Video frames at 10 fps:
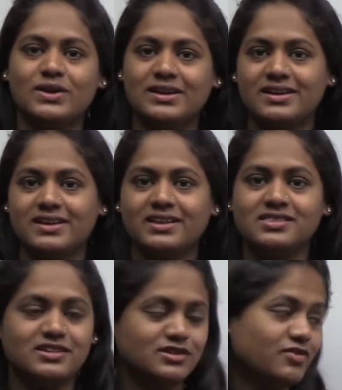to learn in
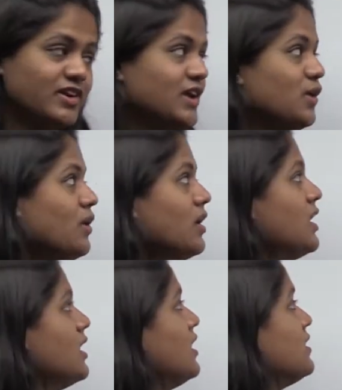this video
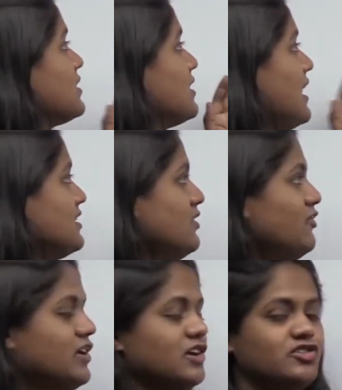
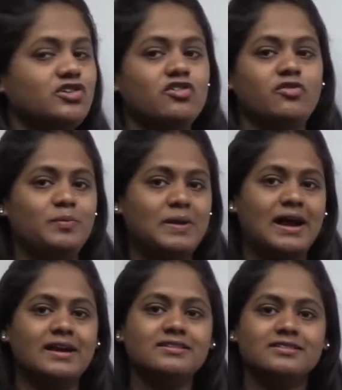classification of
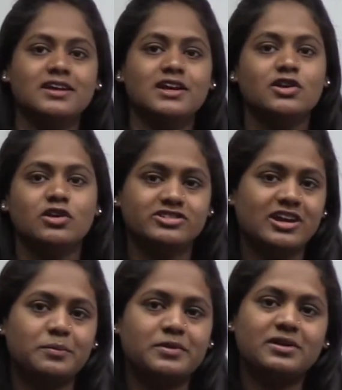plants your
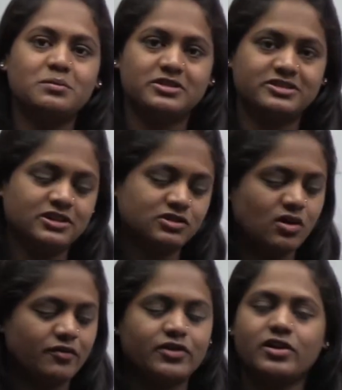chapter number 6
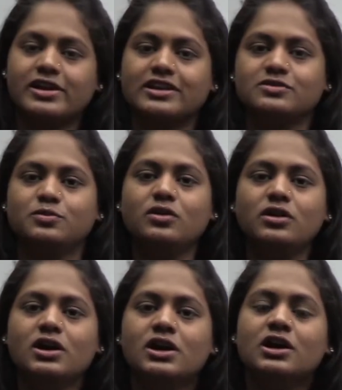of your
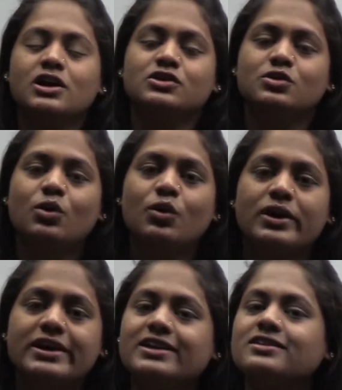textbook so
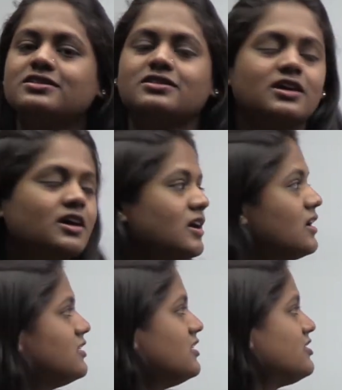it is
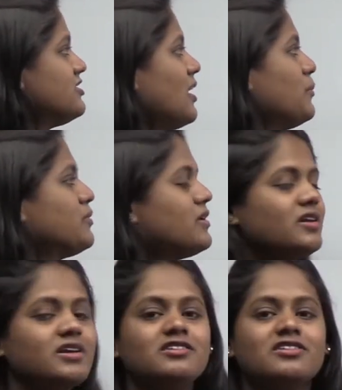this chapter
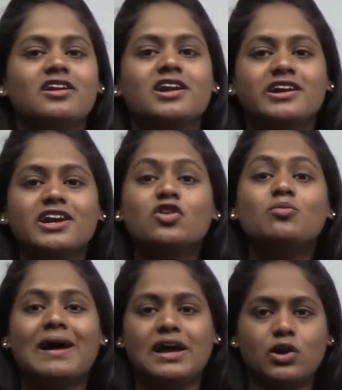is related to
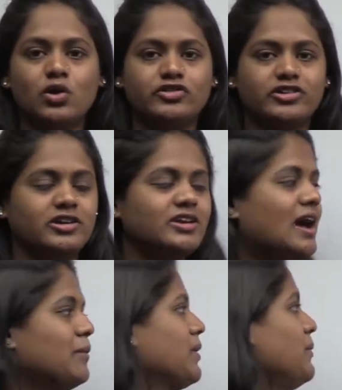biology ये
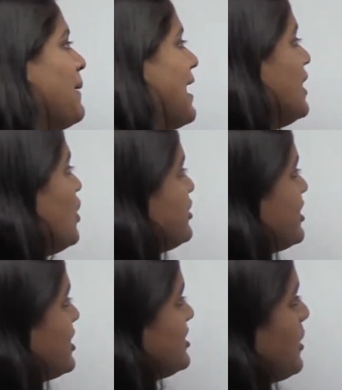आपका
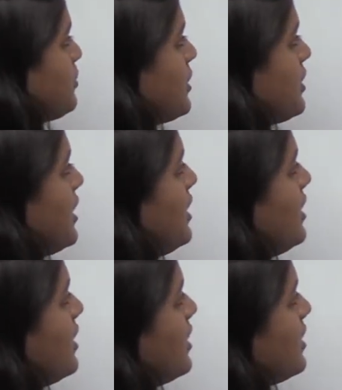biology का chapter है
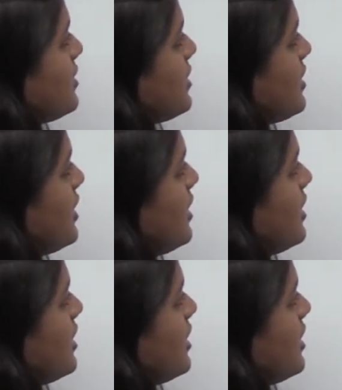ठीक है